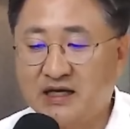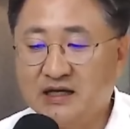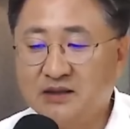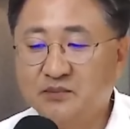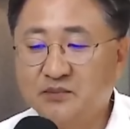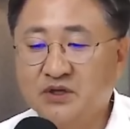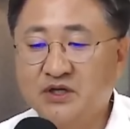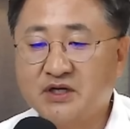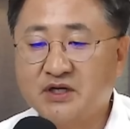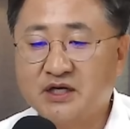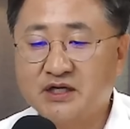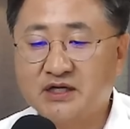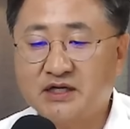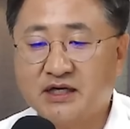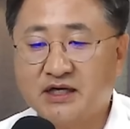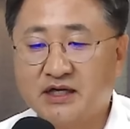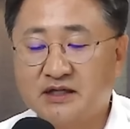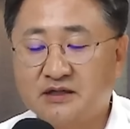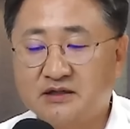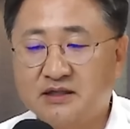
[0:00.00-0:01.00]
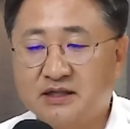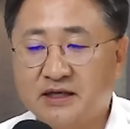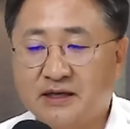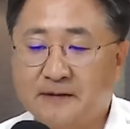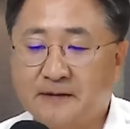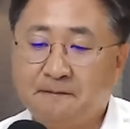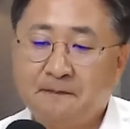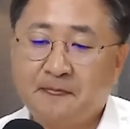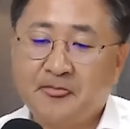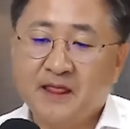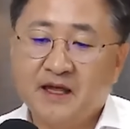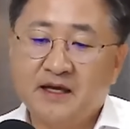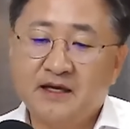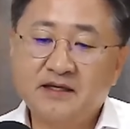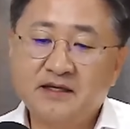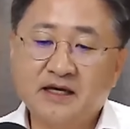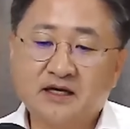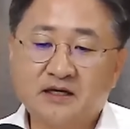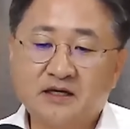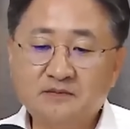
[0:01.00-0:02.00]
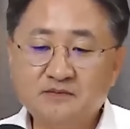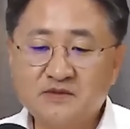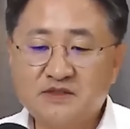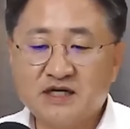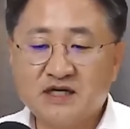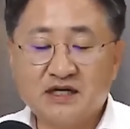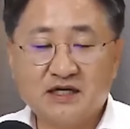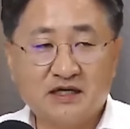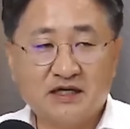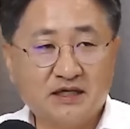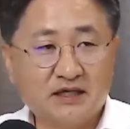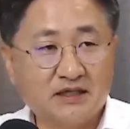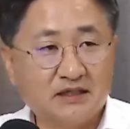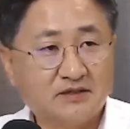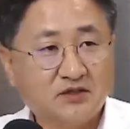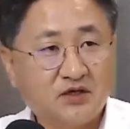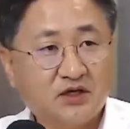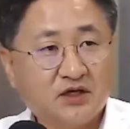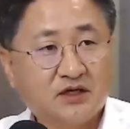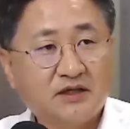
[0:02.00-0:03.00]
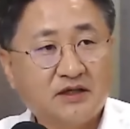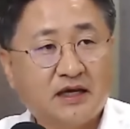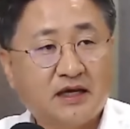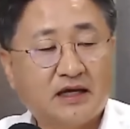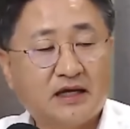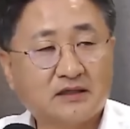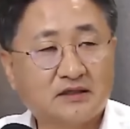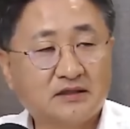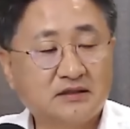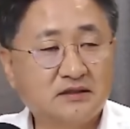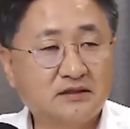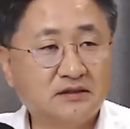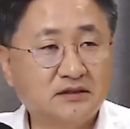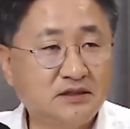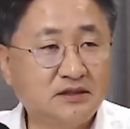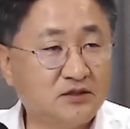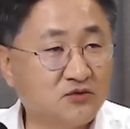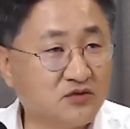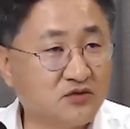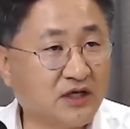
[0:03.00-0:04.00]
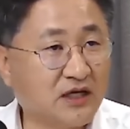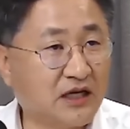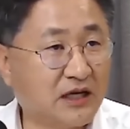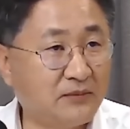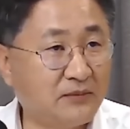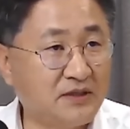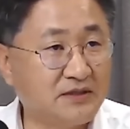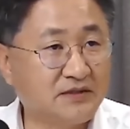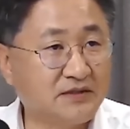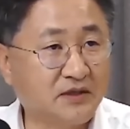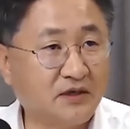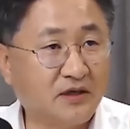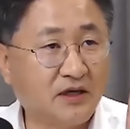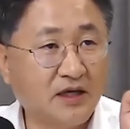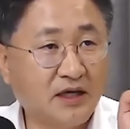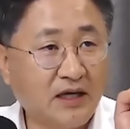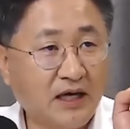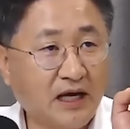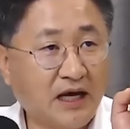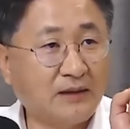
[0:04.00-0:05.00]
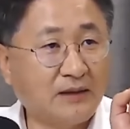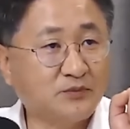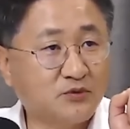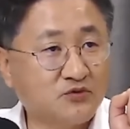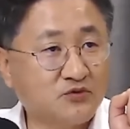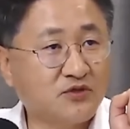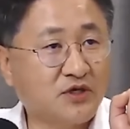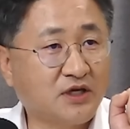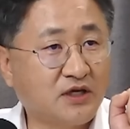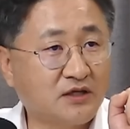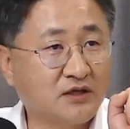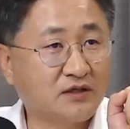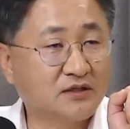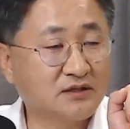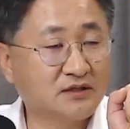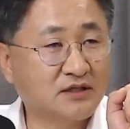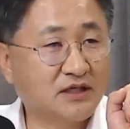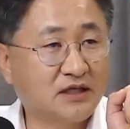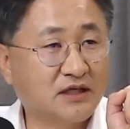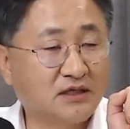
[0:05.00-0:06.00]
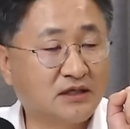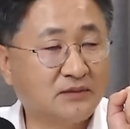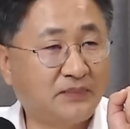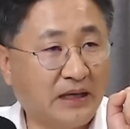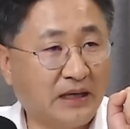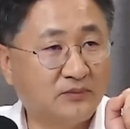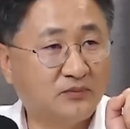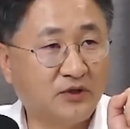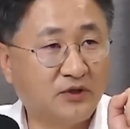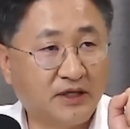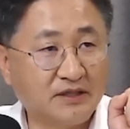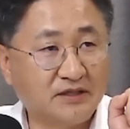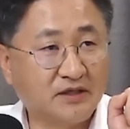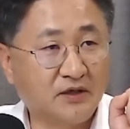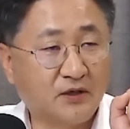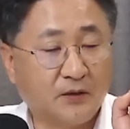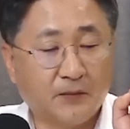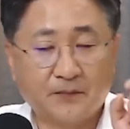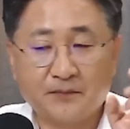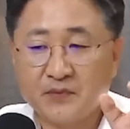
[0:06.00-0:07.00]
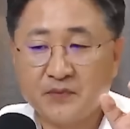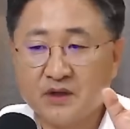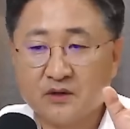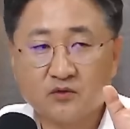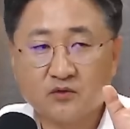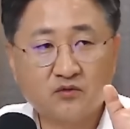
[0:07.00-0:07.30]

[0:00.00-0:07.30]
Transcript: 뭐 이렇게 이야기를 했는데 이게 검찰이 최근에 그 이 수사를 하면서 압수수색 영장을 발부를 해서요. 네네.